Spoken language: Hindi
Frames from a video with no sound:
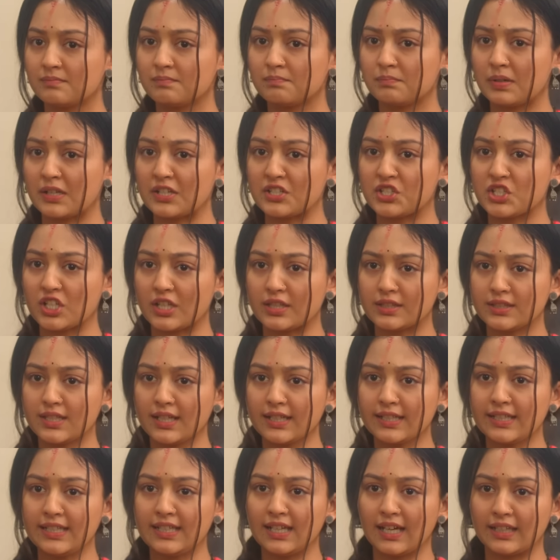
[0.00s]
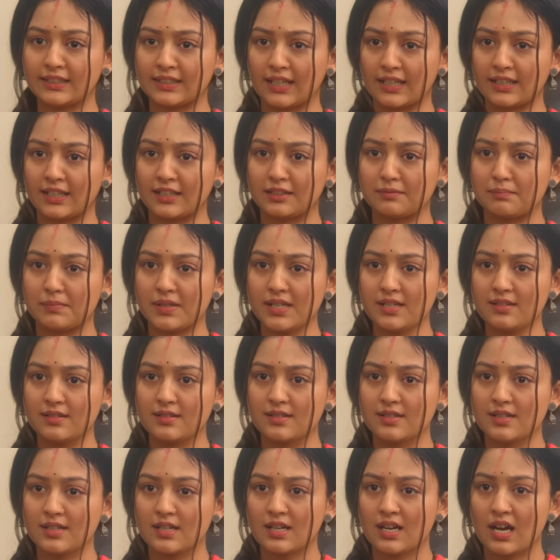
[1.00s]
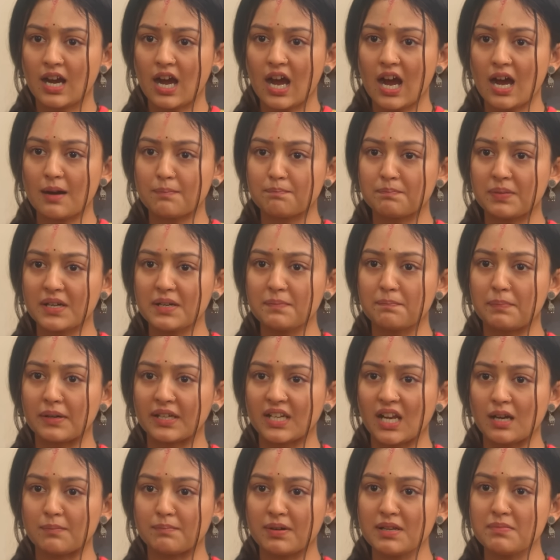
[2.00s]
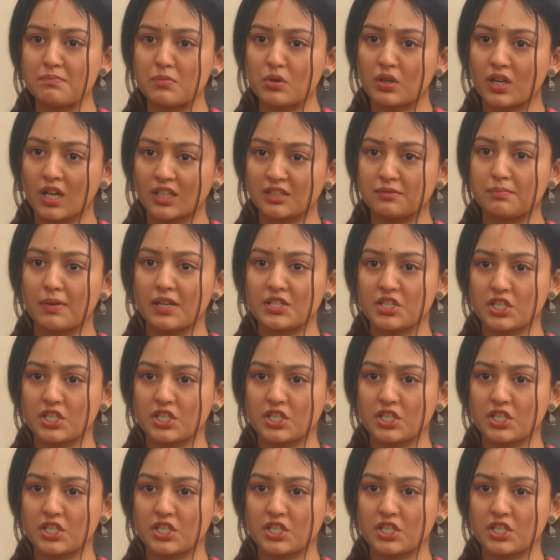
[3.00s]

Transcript: पर जनता की अदालत में आप पर बराबर मुकदमा